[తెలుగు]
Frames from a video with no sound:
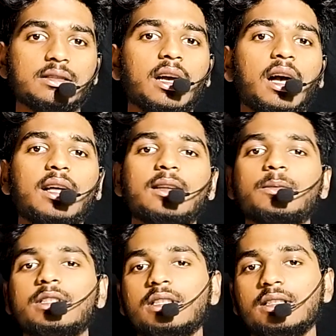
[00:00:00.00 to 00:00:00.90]
చాలా
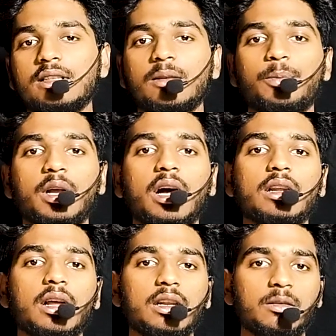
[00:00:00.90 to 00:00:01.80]
మంది తన
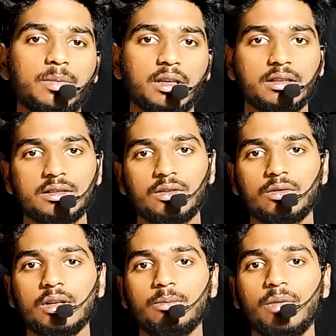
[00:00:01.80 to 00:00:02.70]
ప్రాణాలను అప్పగించారు